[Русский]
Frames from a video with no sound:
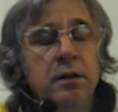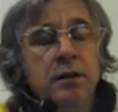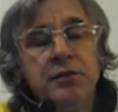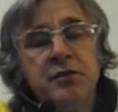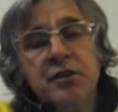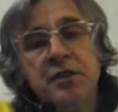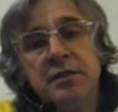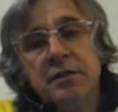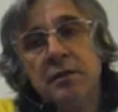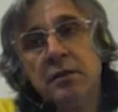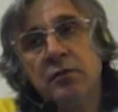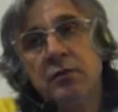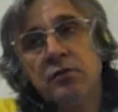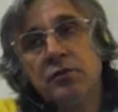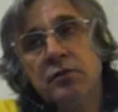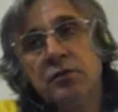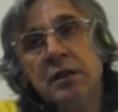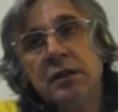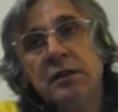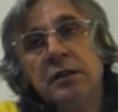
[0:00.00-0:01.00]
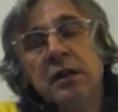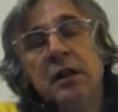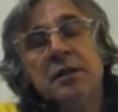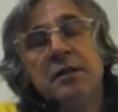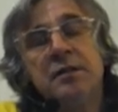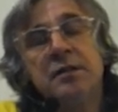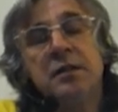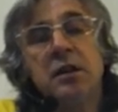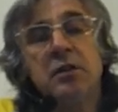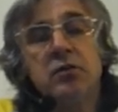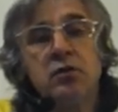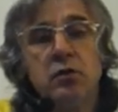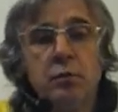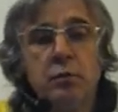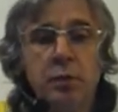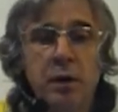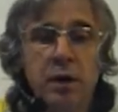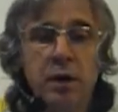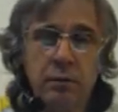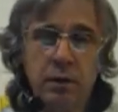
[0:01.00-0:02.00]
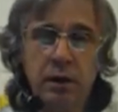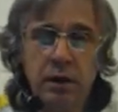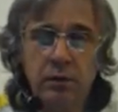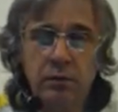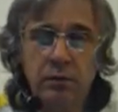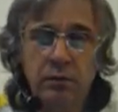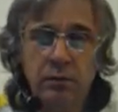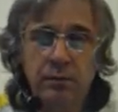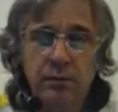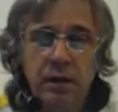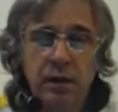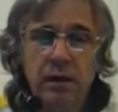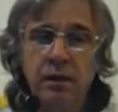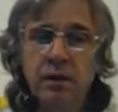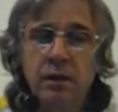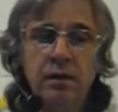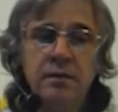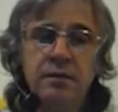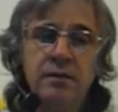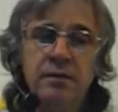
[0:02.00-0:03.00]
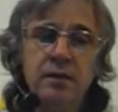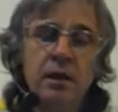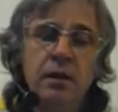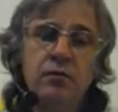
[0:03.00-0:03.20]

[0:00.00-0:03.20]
честно хочу сказать, я не знаю, что поймаю. Я не знаю, в